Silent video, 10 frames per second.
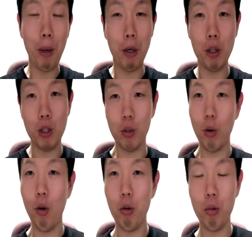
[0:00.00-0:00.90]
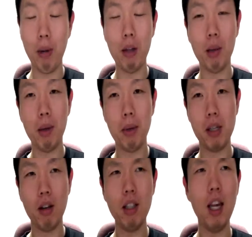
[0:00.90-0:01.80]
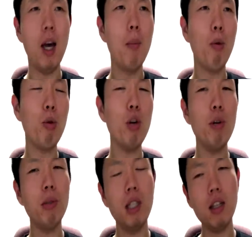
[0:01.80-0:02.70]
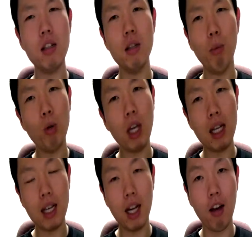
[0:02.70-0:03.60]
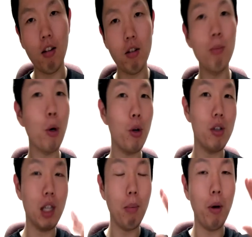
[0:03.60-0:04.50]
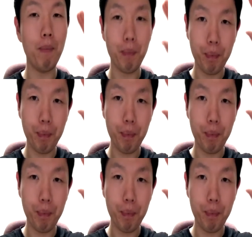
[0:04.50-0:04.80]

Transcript: 뭐 이런 식으로 또 말도 한번 해봤어요. 근데 보통 여러분 티셔츠는 못 입게 하잖아요. 그럼 뭐 그랬을 때 뭐